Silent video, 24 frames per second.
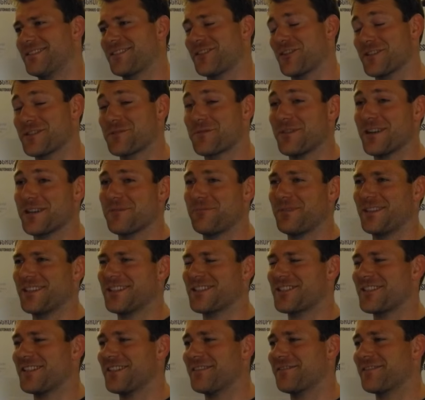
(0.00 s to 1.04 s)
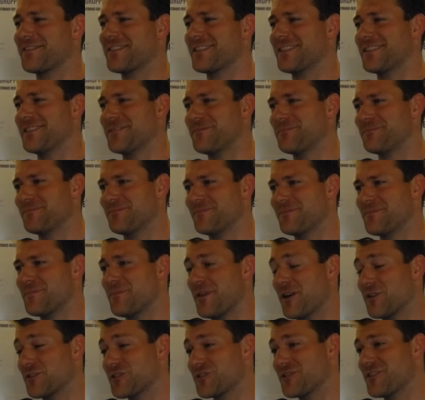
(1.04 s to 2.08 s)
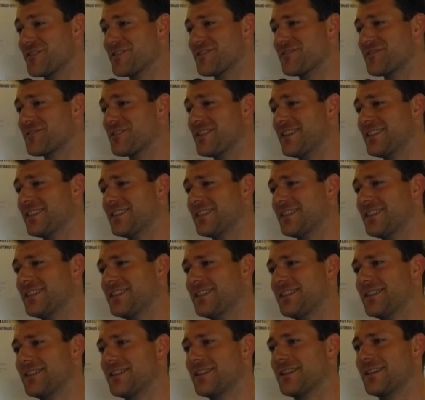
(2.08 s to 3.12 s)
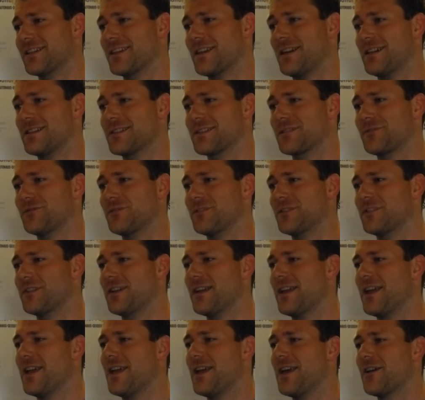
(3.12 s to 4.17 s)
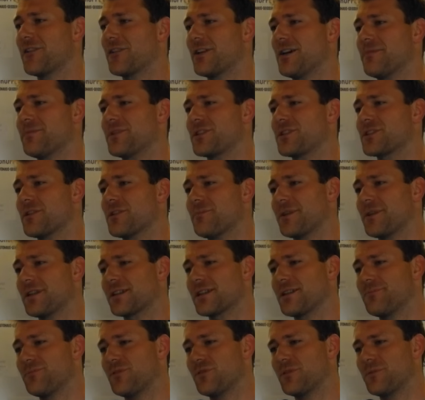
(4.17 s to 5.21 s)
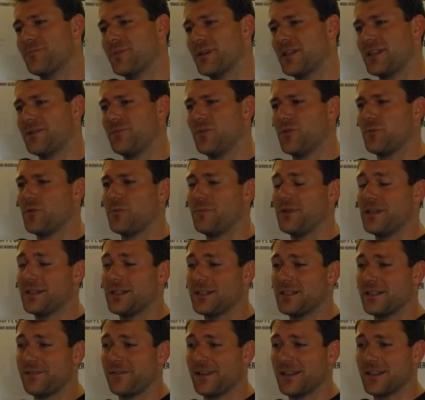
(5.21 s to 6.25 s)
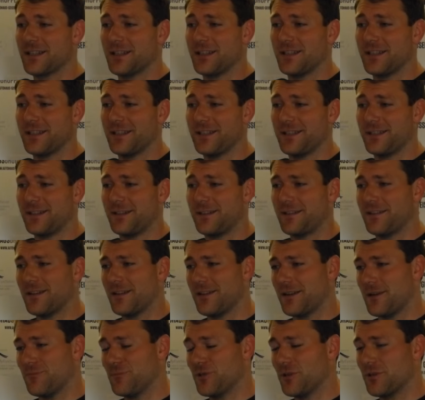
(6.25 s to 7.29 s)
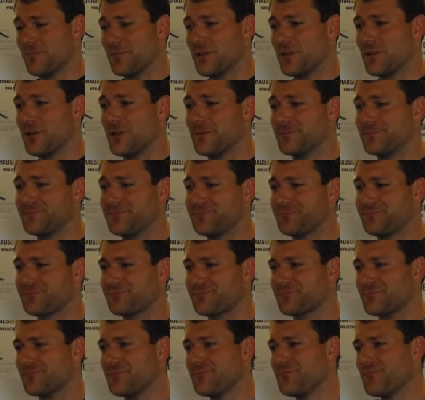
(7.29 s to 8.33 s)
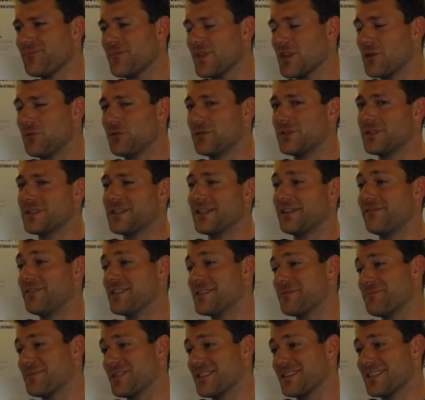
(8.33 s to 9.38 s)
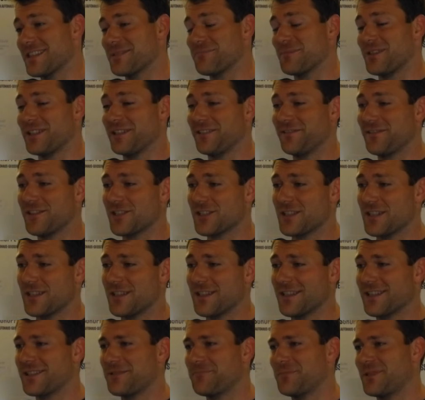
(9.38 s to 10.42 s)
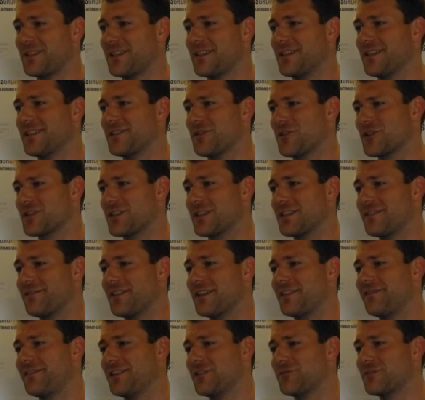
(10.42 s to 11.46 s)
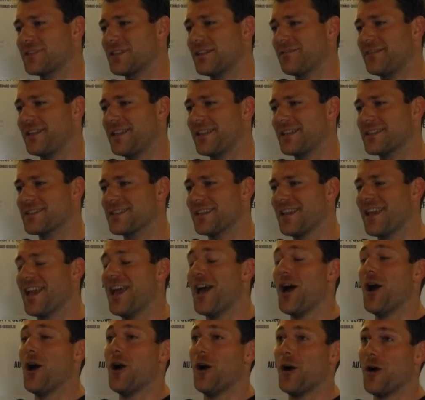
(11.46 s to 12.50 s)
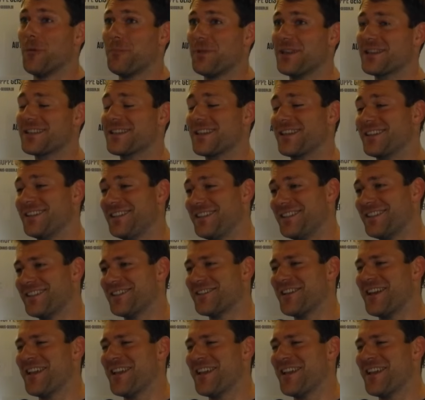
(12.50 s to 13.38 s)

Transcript: trotz Rugby geschafft, ähm, Bauingenieur zu studieren in äh, Karlsruhe und habe ein Jobangebot bei einem Immobilienentwickler in Hamburg bekommen. Und er wird es mich jetzt erstmal hinverschlagen. Ich bin da deutschlandweit viel unterwegs. Ob ich dann hier